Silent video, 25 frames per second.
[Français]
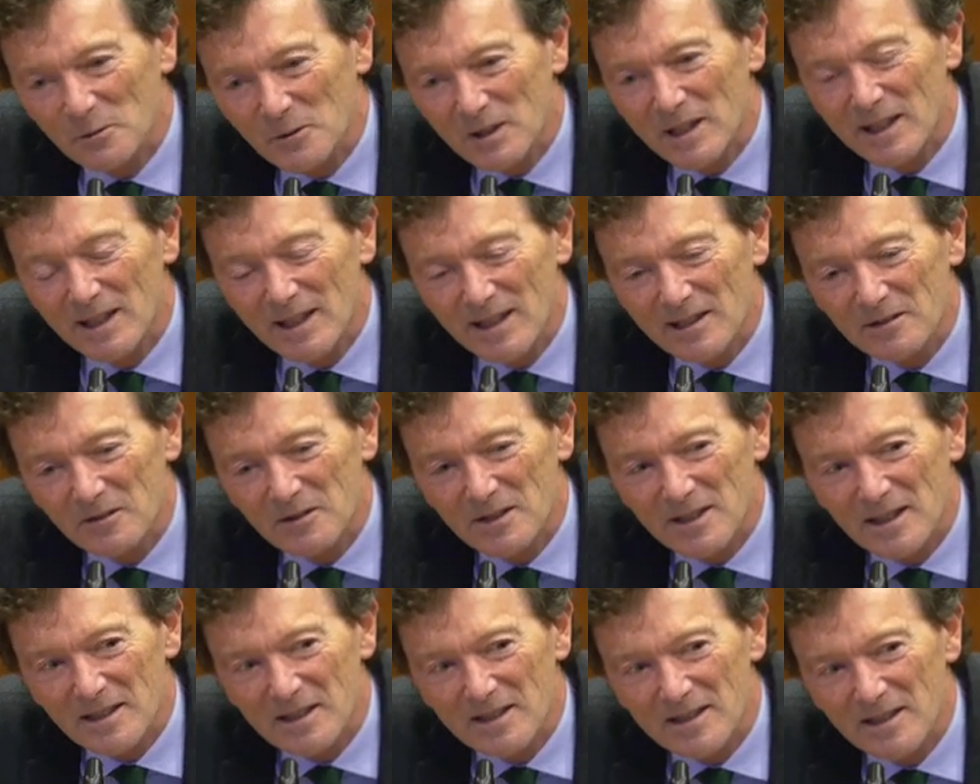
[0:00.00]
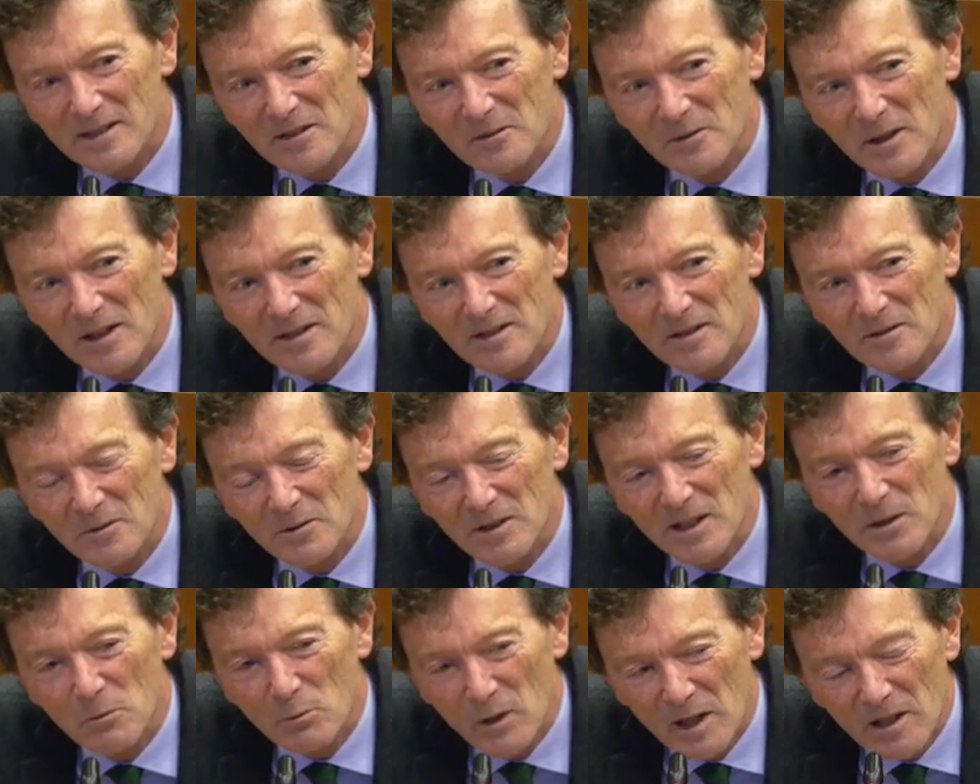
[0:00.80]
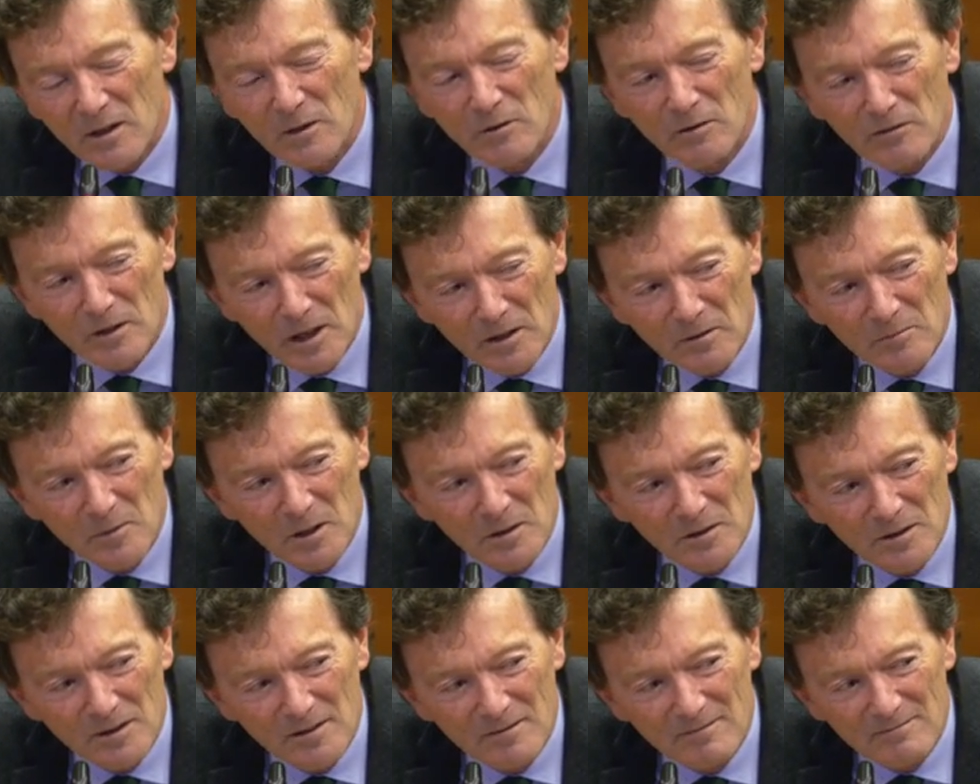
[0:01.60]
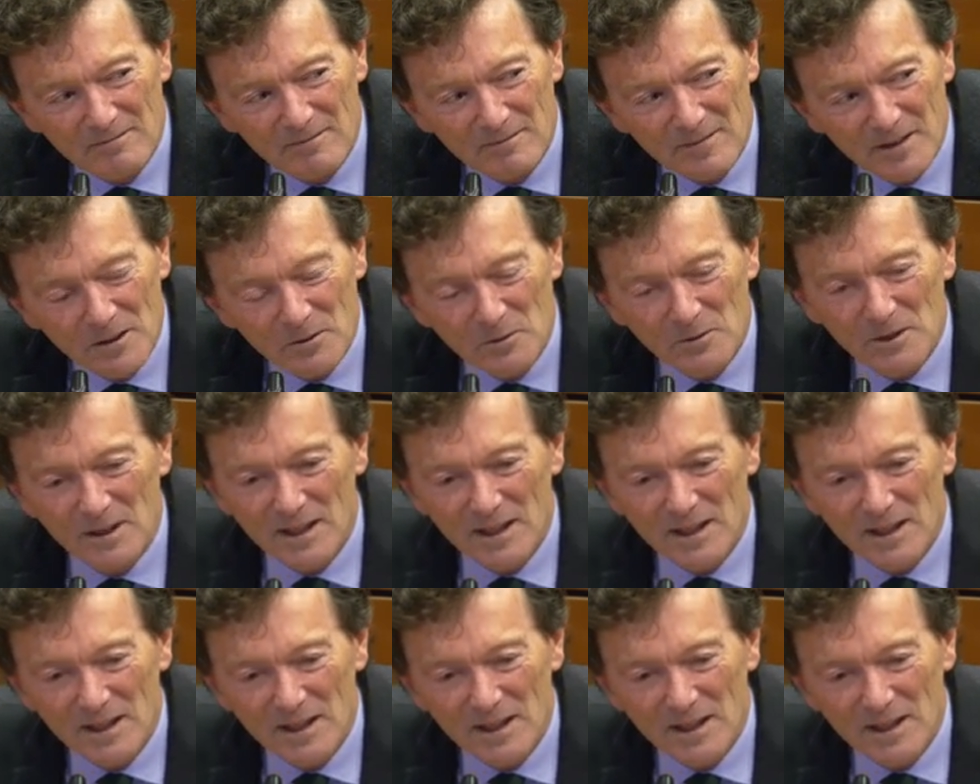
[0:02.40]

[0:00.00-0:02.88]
et donc il est dans cette situation des weak governments »,